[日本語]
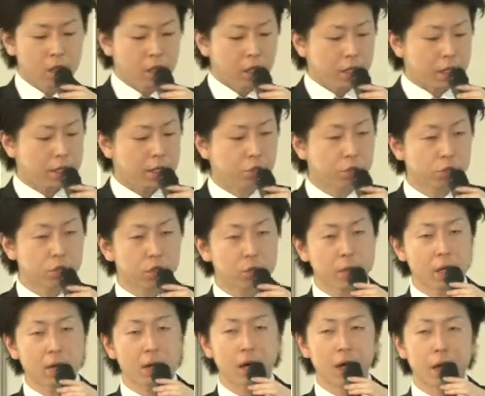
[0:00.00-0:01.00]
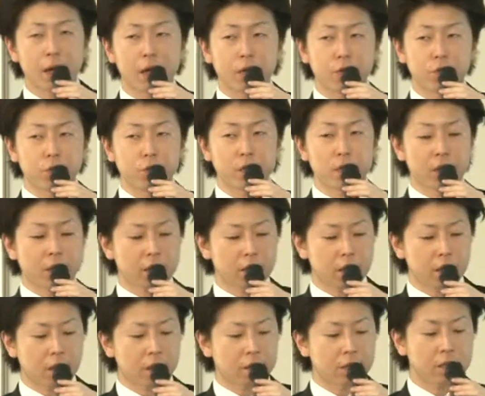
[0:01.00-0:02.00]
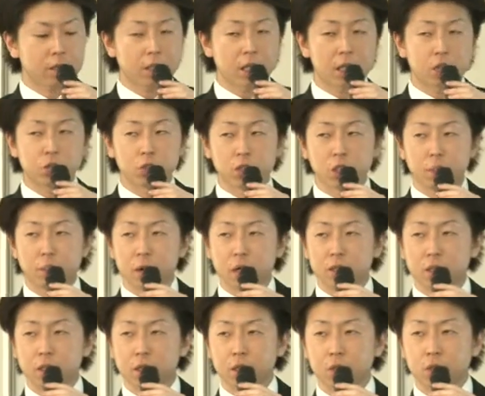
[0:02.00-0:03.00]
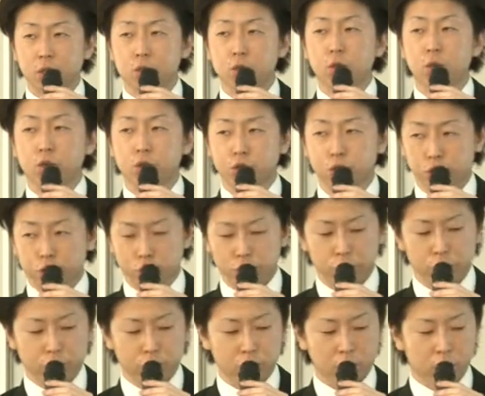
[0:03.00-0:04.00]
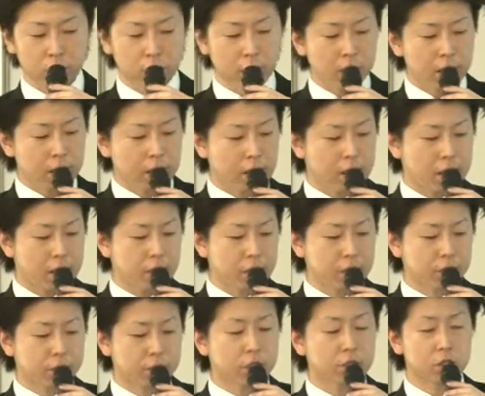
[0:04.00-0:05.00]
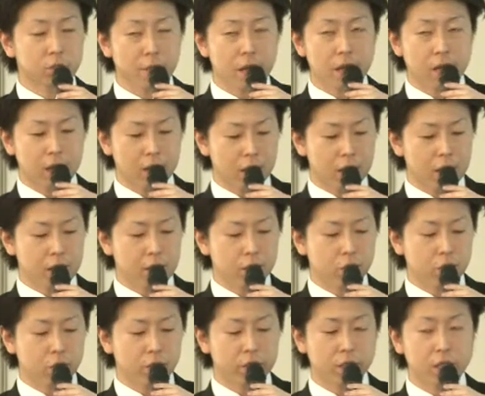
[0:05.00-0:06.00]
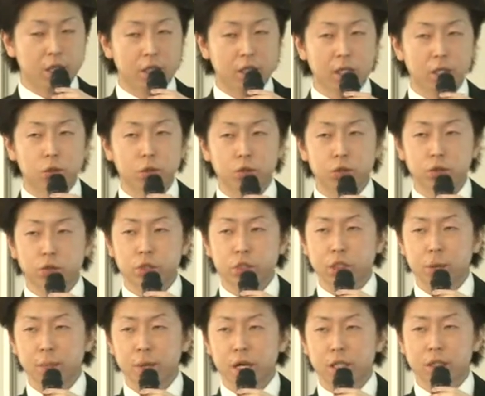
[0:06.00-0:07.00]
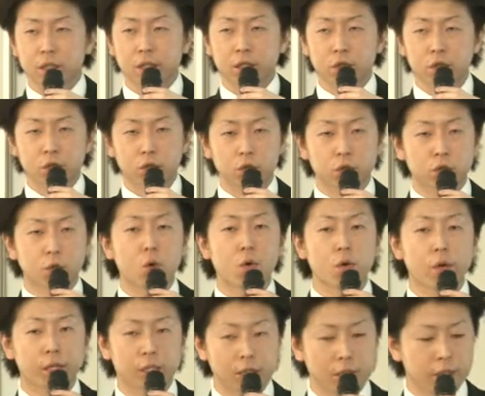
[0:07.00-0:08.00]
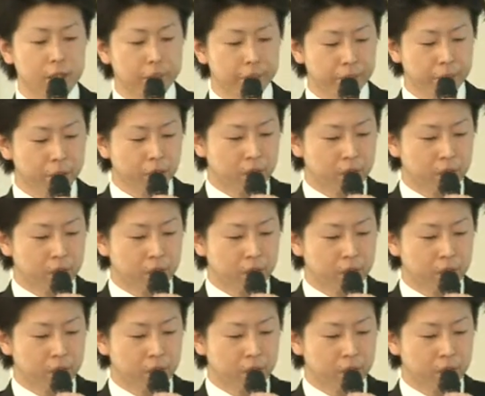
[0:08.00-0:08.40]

えー、1つ目は、えー、売上高で32%の増収、えー、2つ目、営業利益で51%の増益、